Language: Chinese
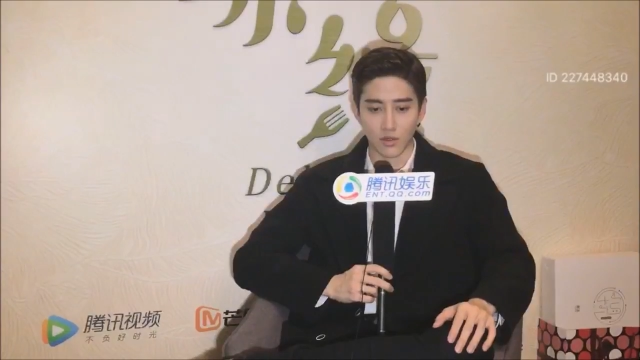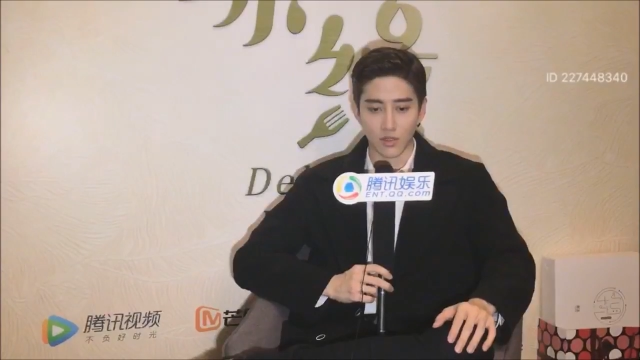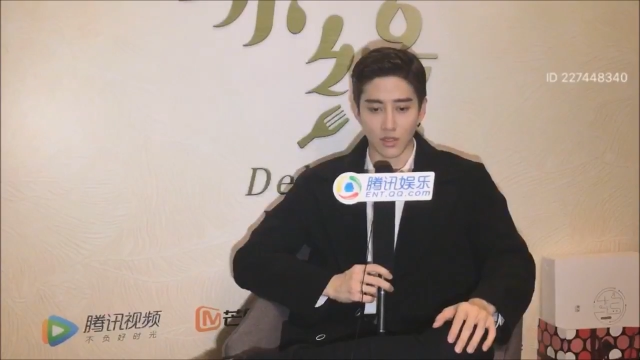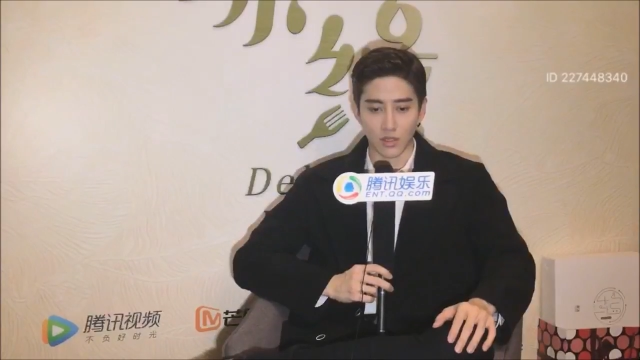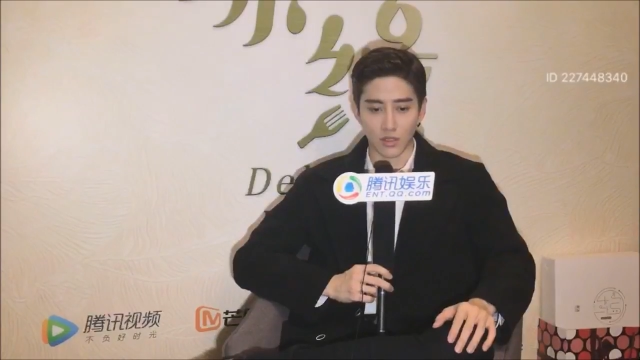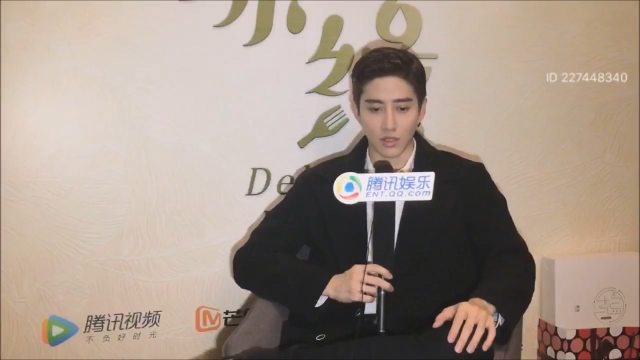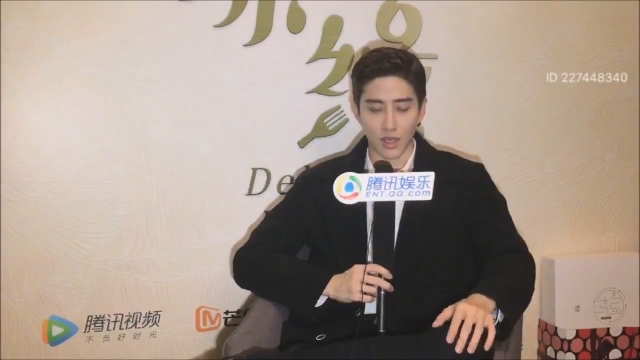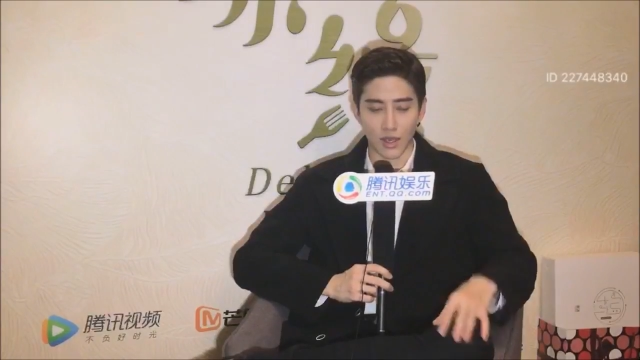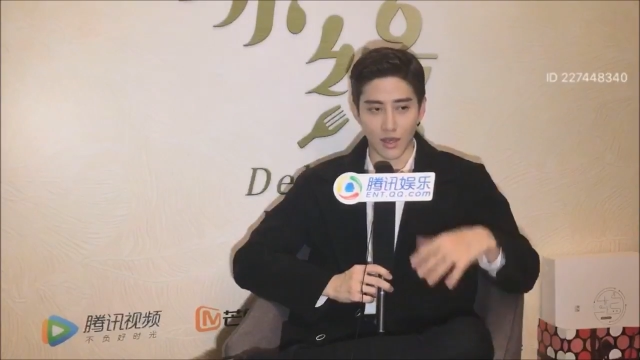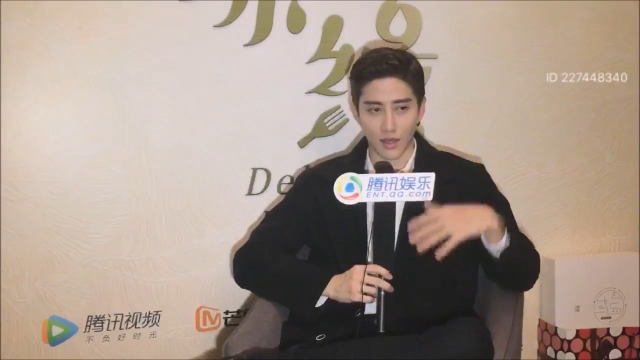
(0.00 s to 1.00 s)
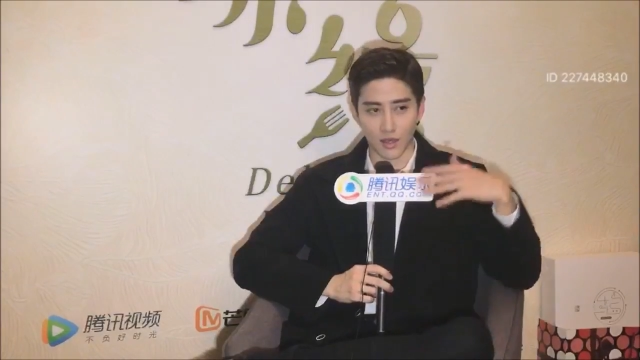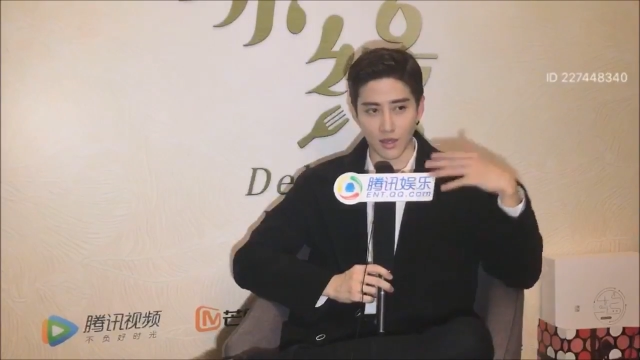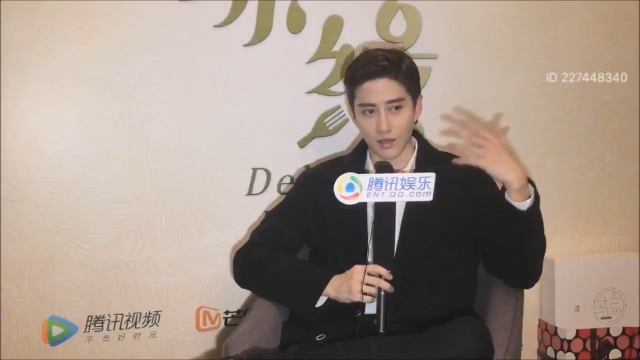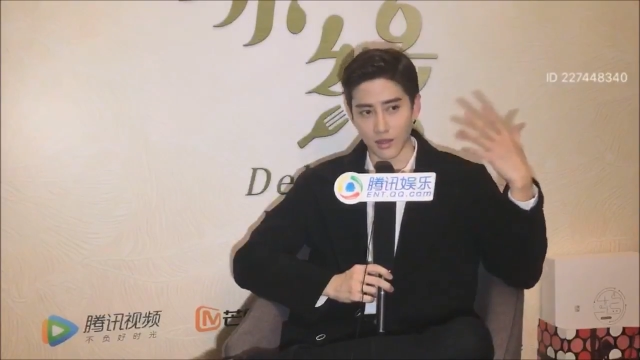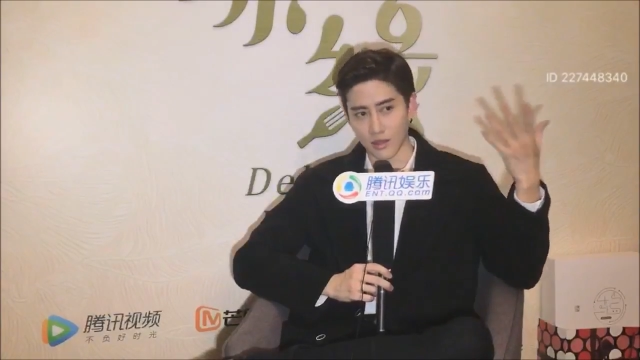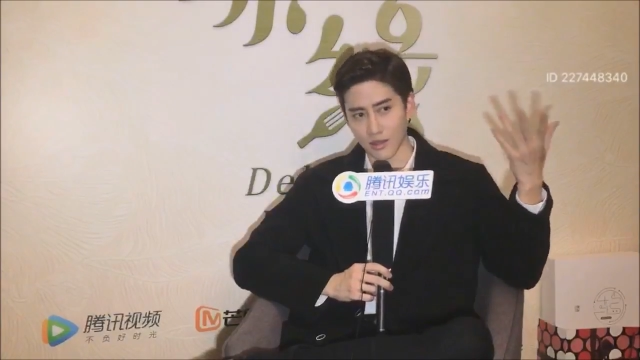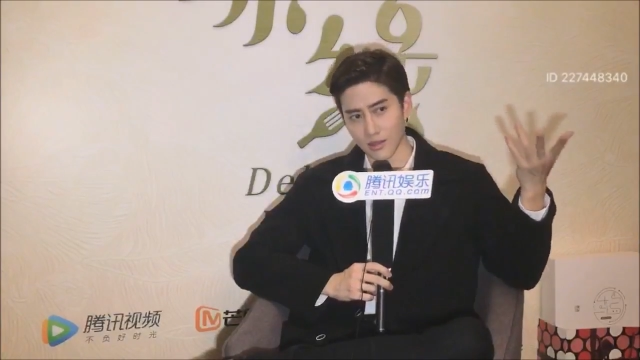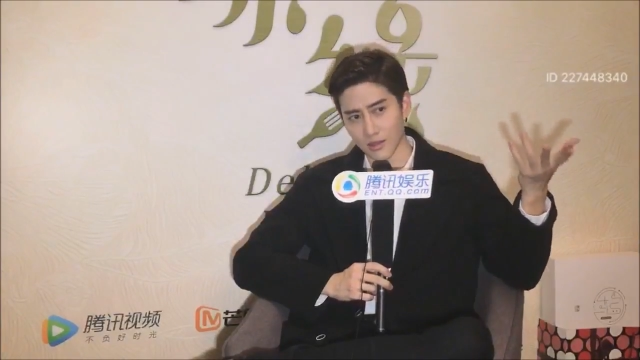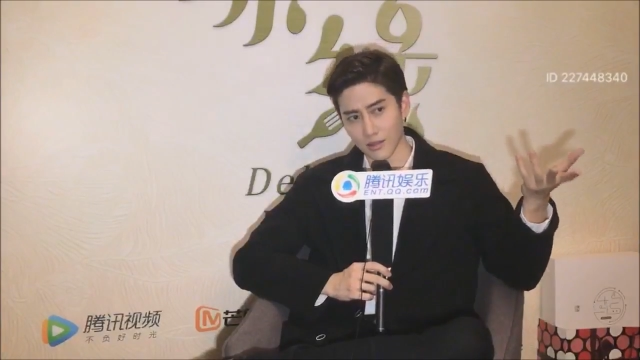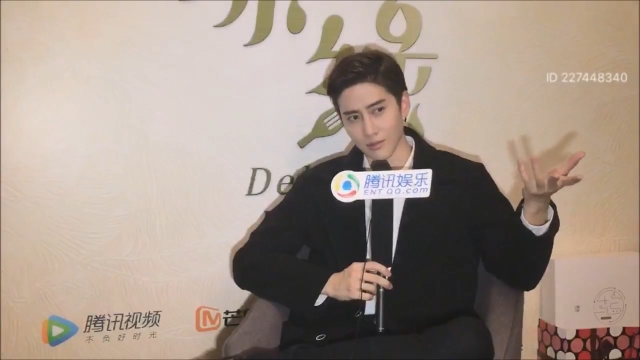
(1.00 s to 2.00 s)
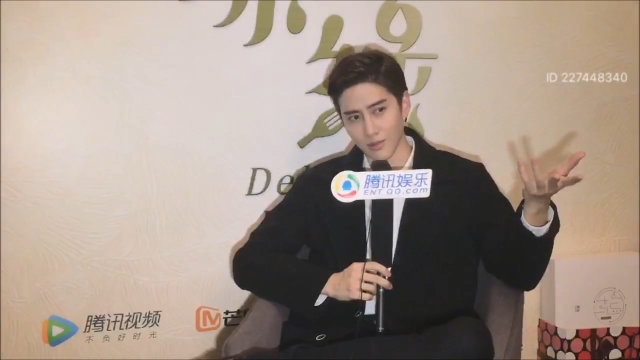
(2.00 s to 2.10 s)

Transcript: 呃，他